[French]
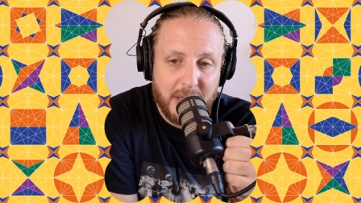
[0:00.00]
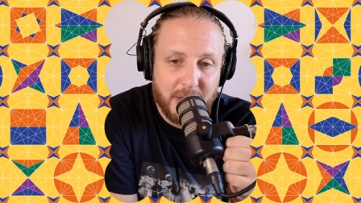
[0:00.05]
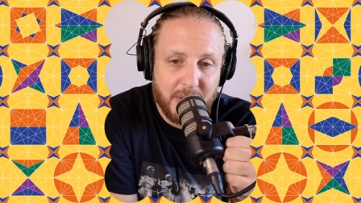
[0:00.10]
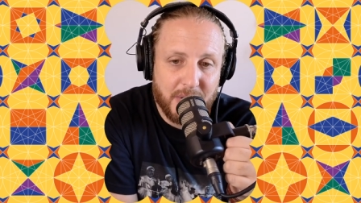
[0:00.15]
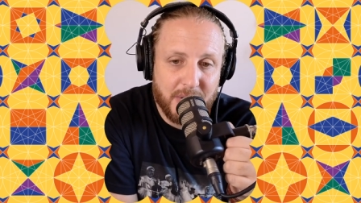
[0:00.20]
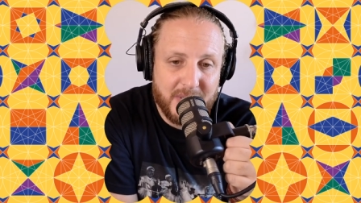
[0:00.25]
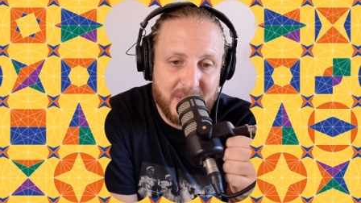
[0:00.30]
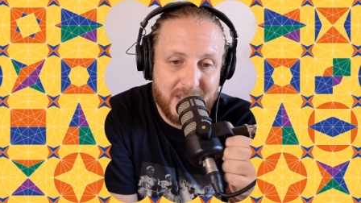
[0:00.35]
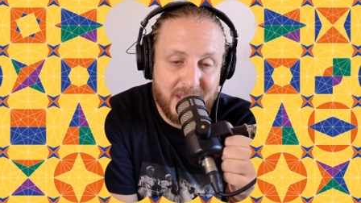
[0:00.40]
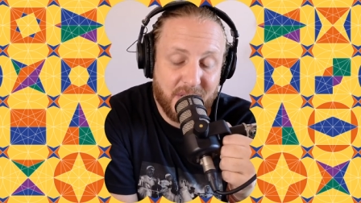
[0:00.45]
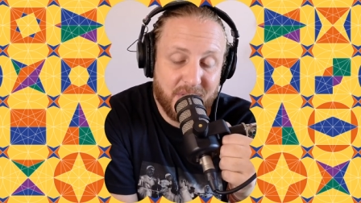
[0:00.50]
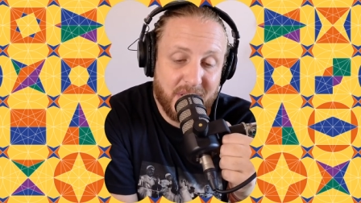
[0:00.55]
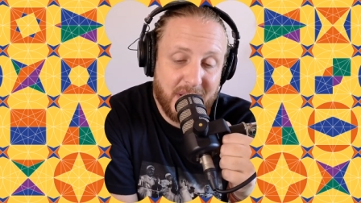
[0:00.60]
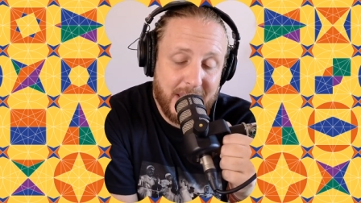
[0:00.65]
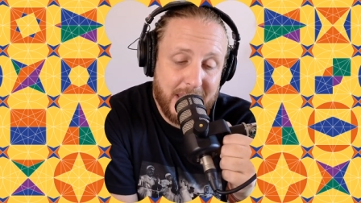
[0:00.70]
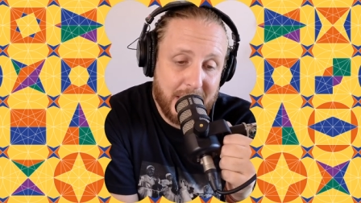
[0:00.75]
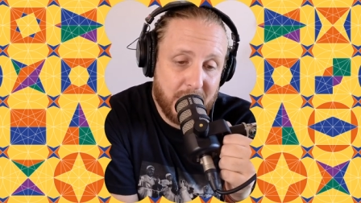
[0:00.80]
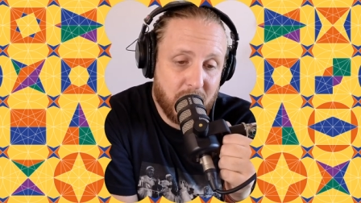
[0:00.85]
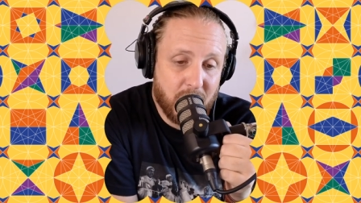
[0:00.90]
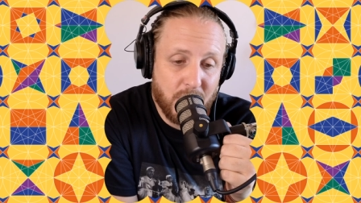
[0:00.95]
euh, c'est
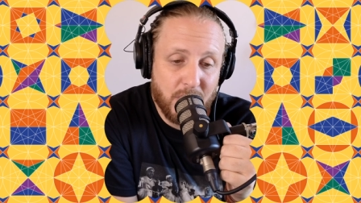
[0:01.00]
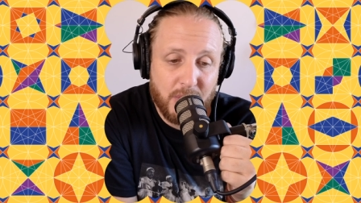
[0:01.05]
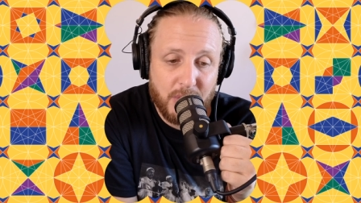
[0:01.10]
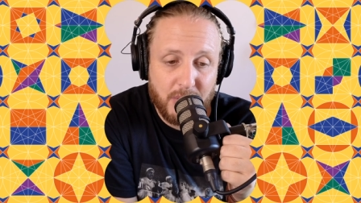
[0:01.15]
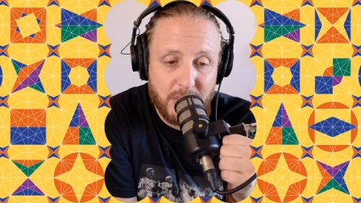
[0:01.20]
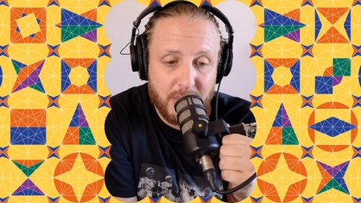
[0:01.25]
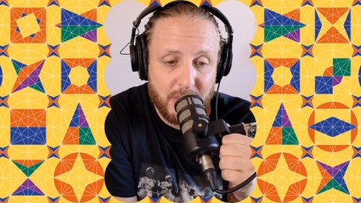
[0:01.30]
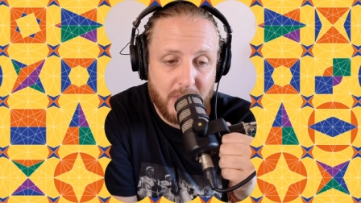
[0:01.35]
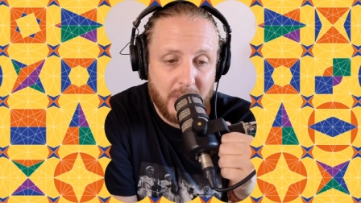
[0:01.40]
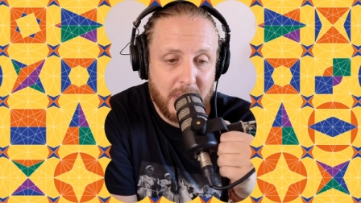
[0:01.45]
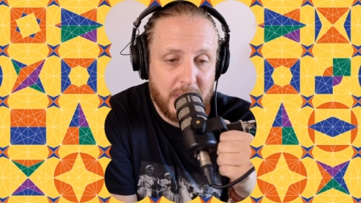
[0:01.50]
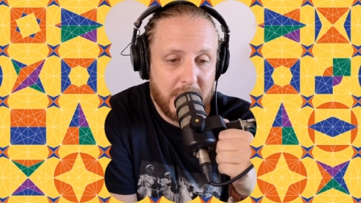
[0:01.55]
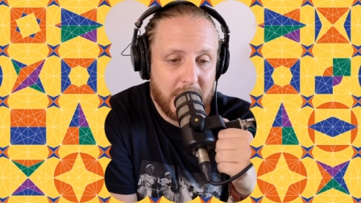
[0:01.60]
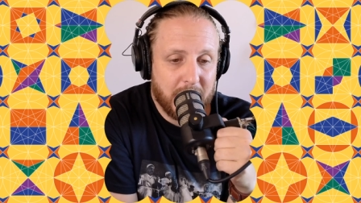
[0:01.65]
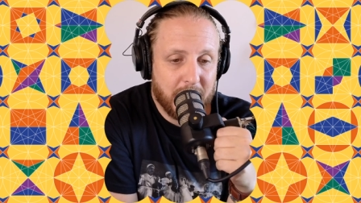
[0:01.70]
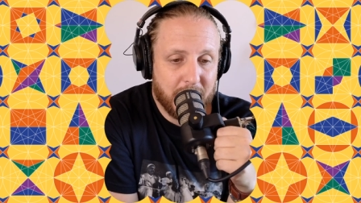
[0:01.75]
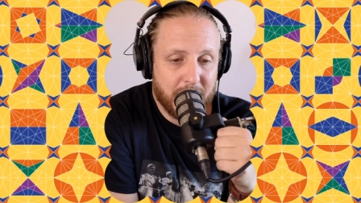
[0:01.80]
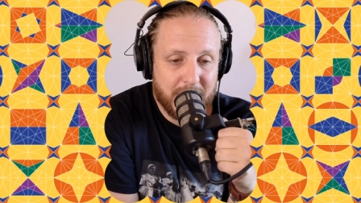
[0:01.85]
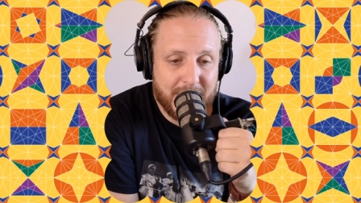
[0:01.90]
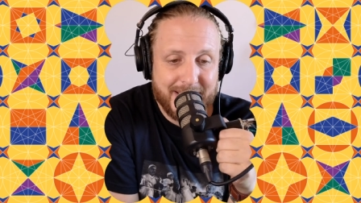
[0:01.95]
vrai que
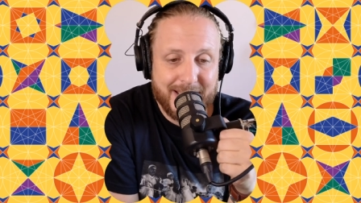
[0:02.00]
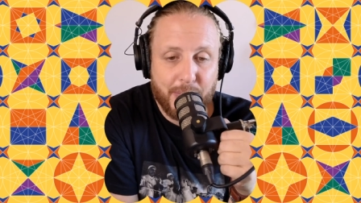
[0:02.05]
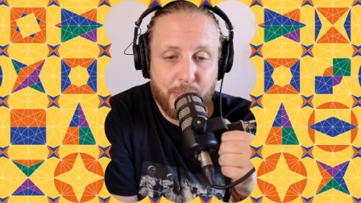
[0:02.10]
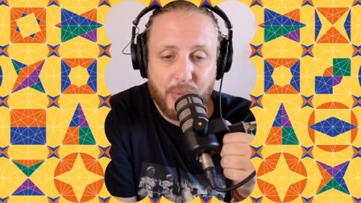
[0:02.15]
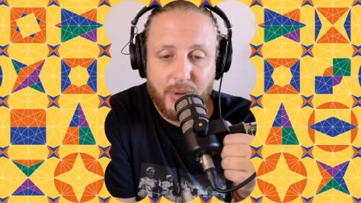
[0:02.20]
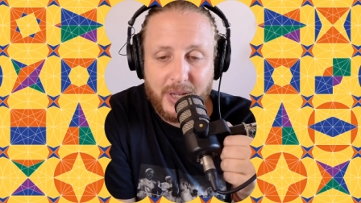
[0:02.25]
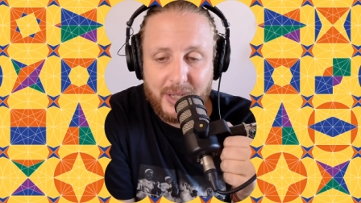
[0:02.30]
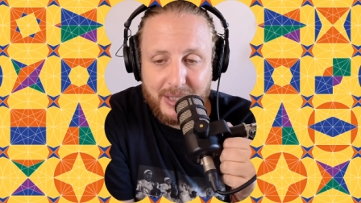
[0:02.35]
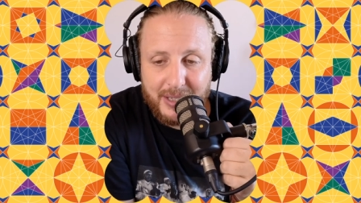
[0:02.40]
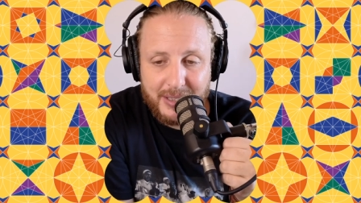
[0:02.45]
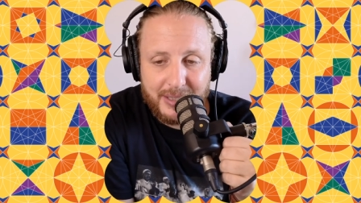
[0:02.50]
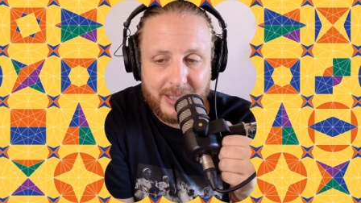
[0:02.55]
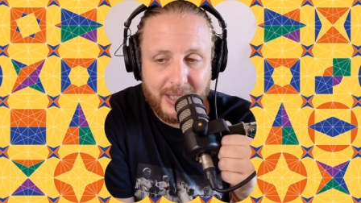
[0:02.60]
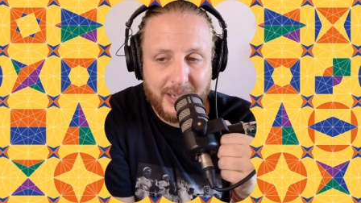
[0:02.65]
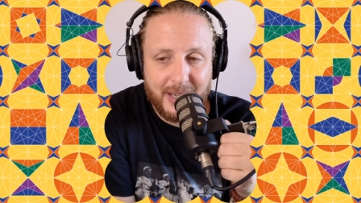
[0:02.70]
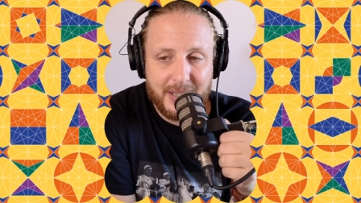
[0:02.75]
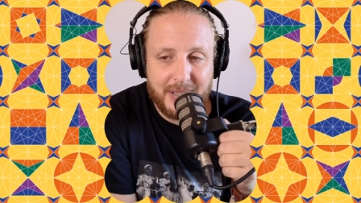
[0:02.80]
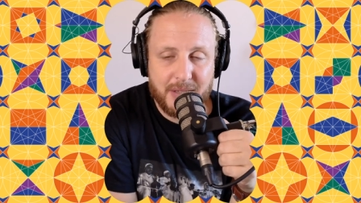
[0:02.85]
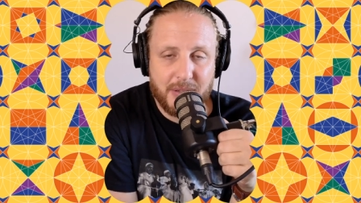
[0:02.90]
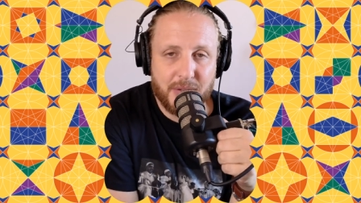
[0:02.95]
ça peut être
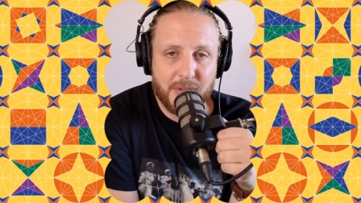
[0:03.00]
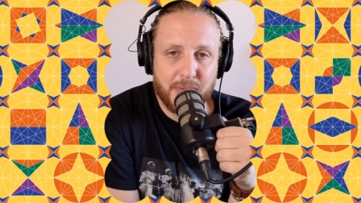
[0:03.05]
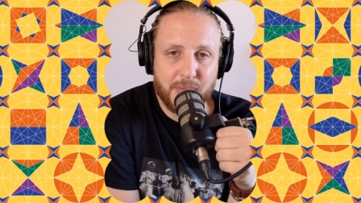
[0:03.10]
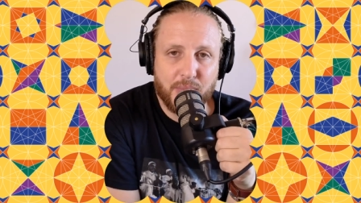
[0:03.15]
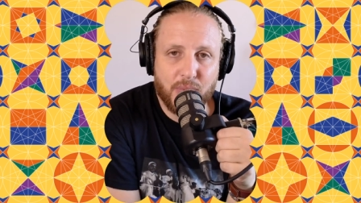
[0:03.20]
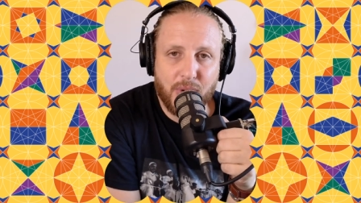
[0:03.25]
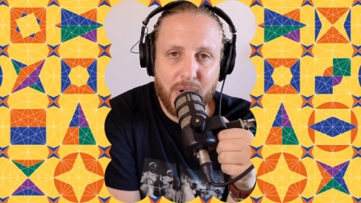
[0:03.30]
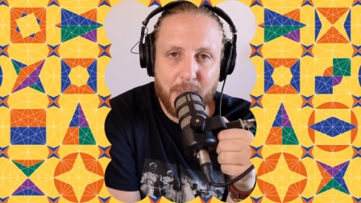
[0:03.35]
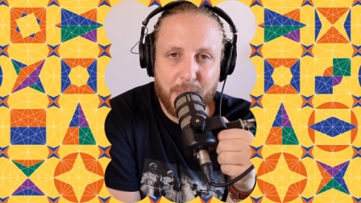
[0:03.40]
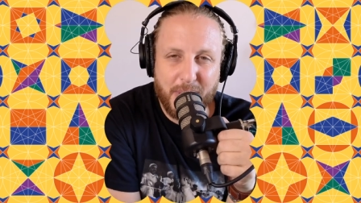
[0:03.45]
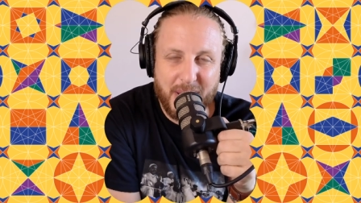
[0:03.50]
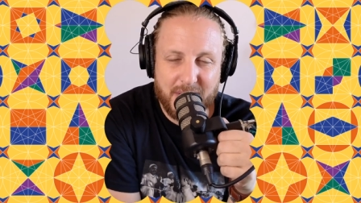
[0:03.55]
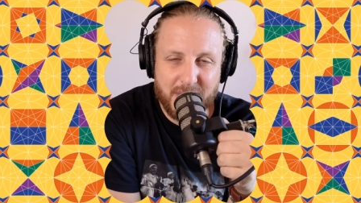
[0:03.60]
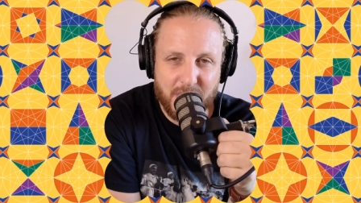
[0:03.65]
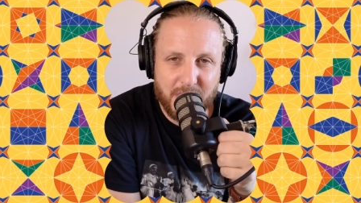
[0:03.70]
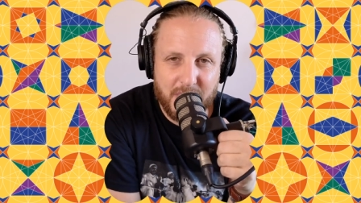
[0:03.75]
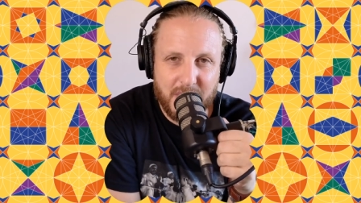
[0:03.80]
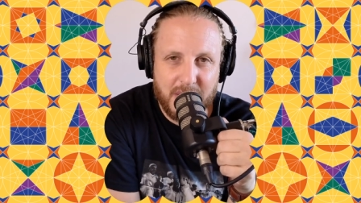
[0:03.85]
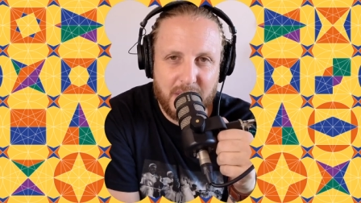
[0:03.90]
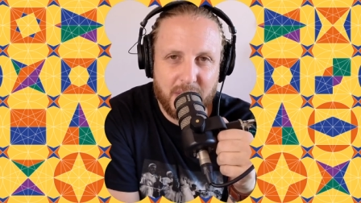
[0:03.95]
intéressant pour les
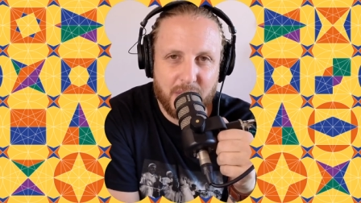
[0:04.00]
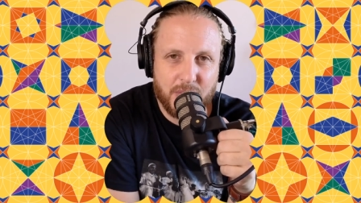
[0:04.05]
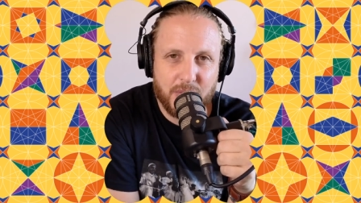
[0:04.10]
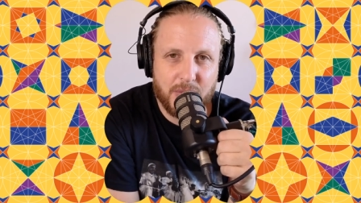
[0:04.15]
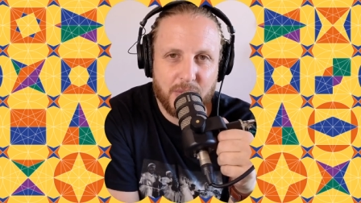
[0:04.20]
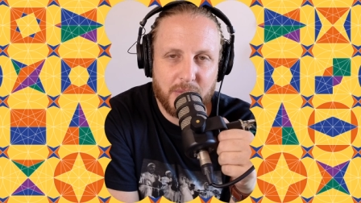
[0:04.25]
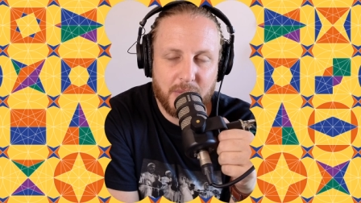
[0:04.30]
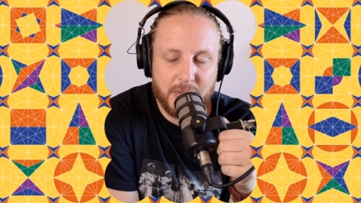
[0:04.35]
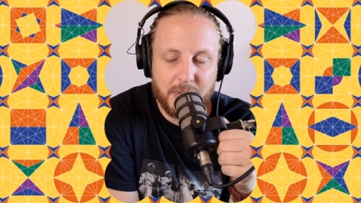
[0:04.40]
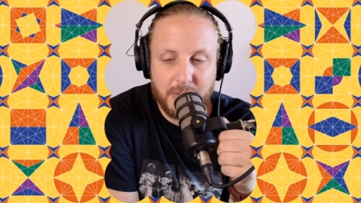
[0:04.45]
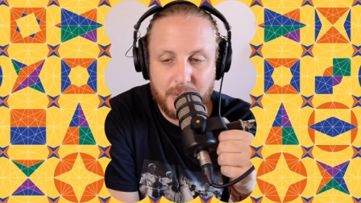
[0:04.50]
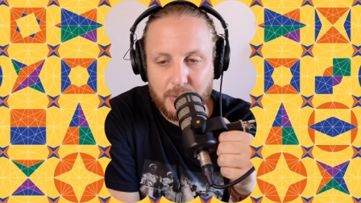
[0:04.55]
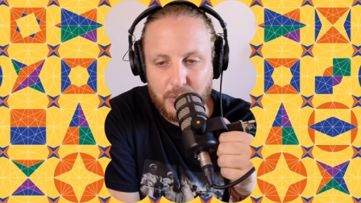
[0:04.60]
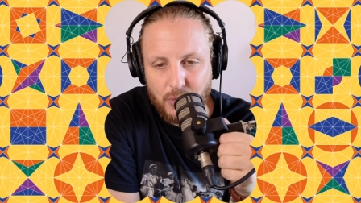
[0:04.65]
personnes qui sont